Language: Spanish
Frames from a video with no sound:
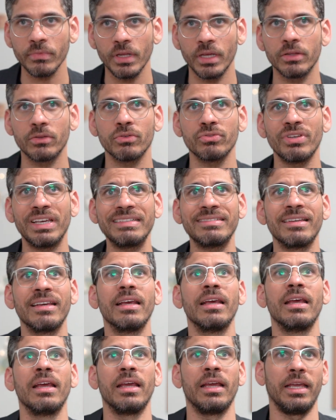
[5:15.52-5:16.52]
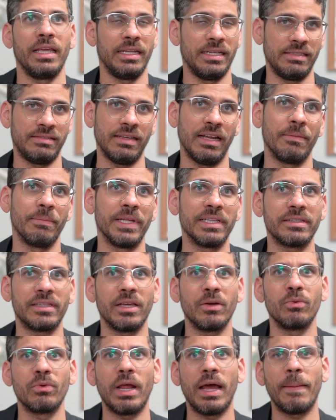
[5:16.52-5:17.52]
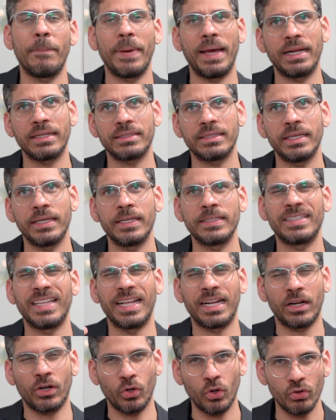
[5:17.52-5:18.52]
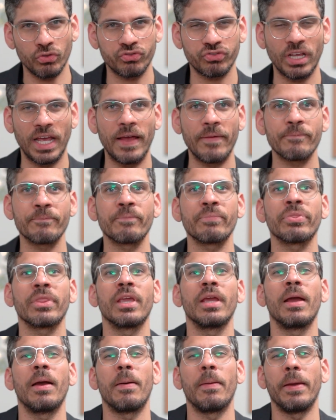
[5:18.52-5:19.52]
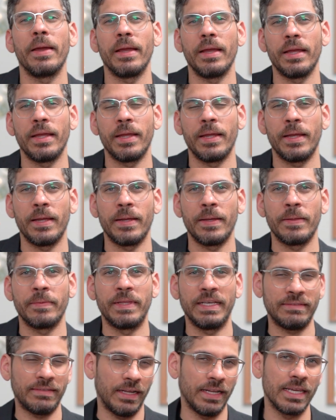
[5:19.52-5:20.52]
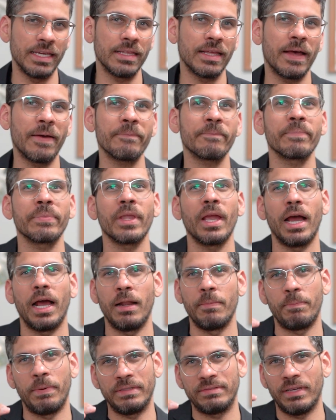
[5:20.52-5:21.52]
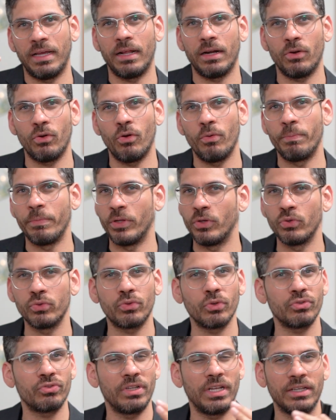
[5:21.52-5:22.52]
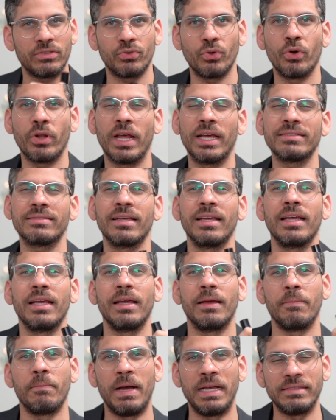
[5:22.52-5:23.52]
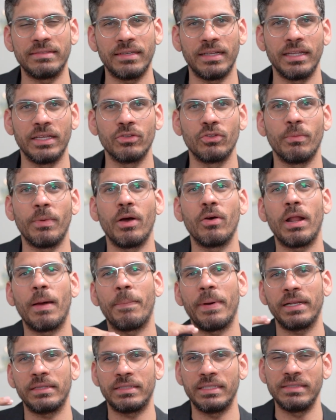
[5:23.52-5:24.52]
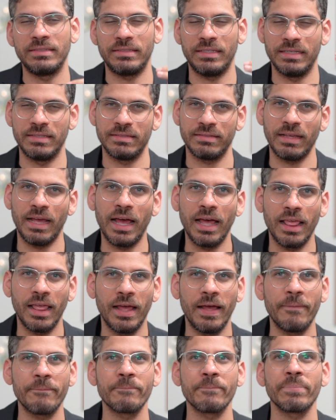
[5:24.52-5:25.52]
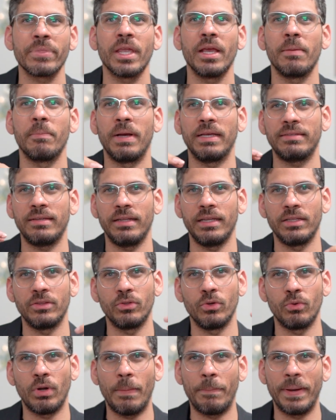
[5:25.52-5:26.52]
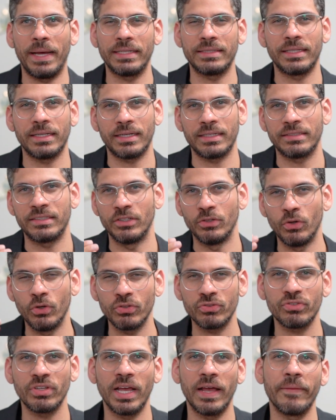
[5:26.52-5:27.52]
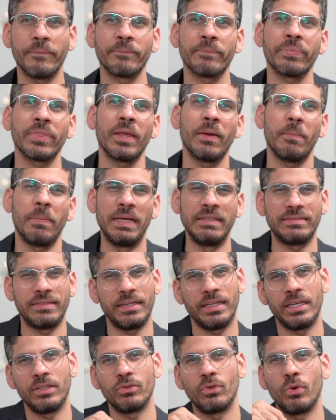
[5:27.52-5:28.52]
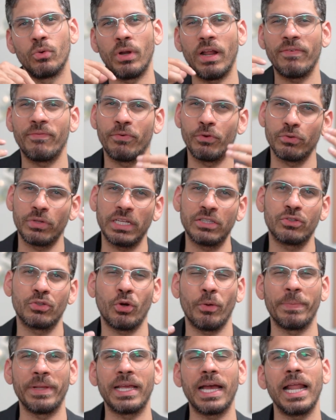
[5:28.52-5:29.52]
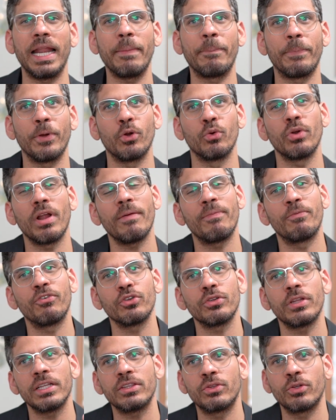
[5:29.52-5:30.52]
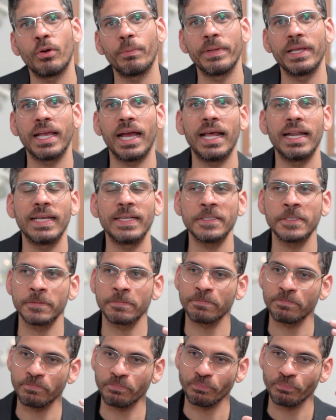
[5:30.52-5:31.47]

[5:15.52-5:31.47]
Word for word: Entonces, inicialmente es una parte terrosa eh, de salida, al pasar los minutos y las horas van saliendo más una parte inciensada, va saliendo una parte resinosa, van saliendo unas frutas tropicales, pero unas frutas tropicales